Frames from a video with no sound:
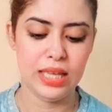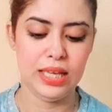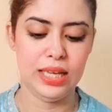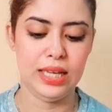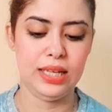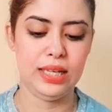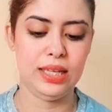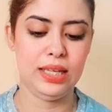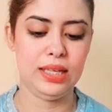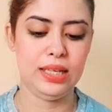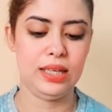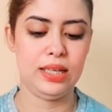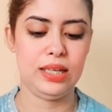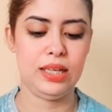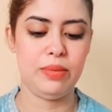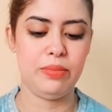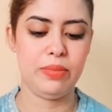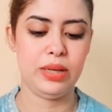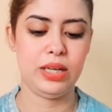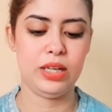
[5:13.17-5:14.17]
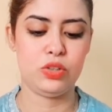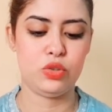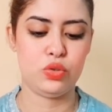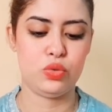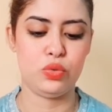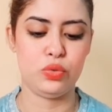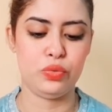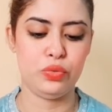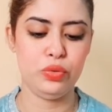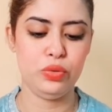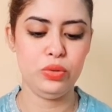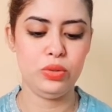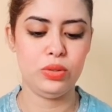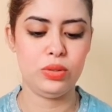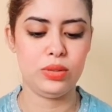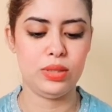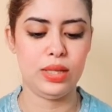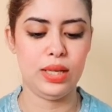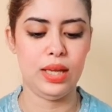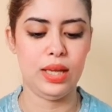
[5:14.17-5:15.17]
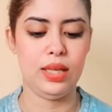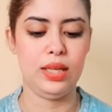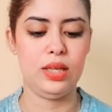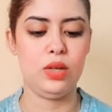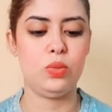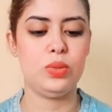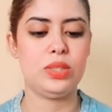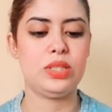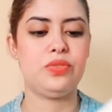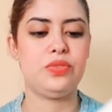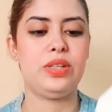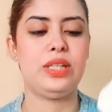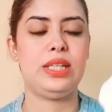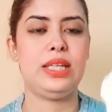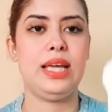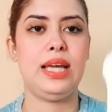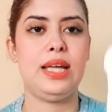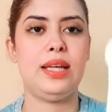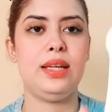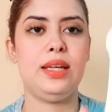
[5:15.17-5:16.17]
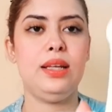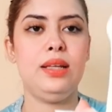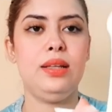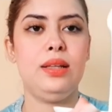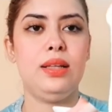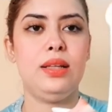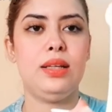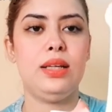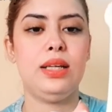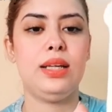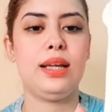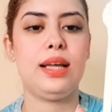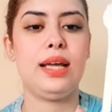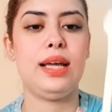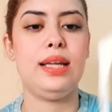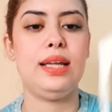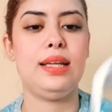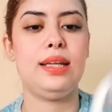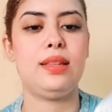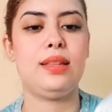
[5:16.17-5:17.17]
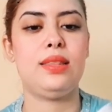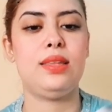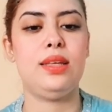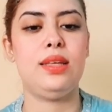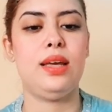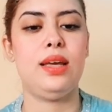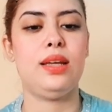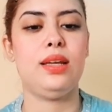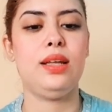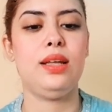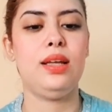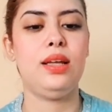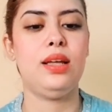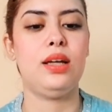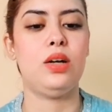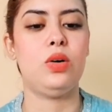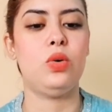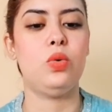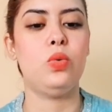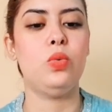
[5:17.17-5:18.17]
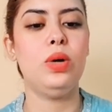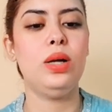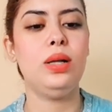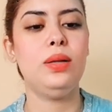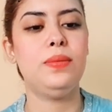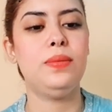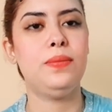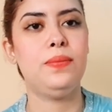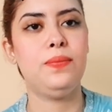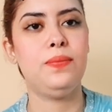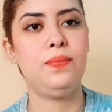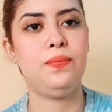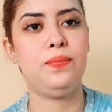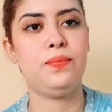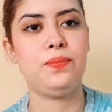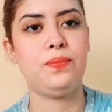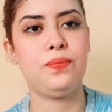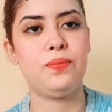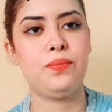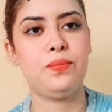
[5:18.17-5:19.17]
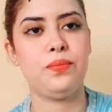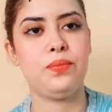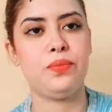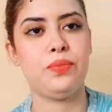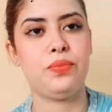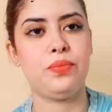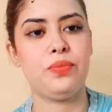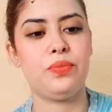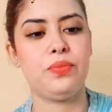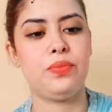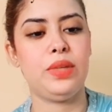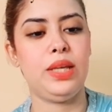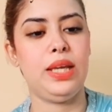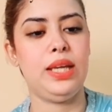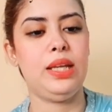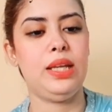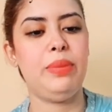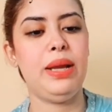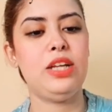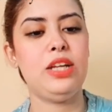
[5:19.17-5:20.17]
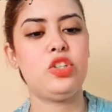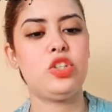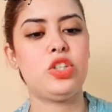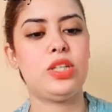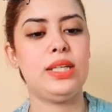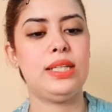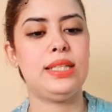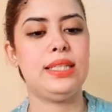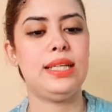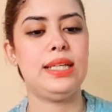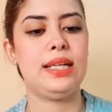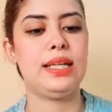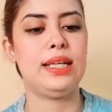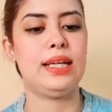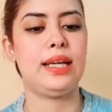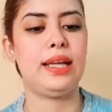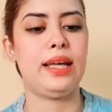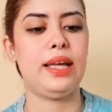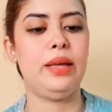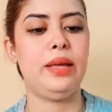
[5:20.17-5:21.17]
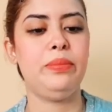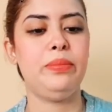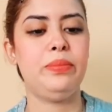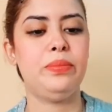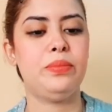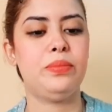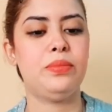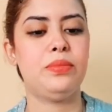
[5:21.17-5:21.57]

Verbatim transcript: يعني كما كتشوفوا ها هي الوصفه ديالنا الخليط ديالنا ها هو يعني بحال الشكل ديال الكريم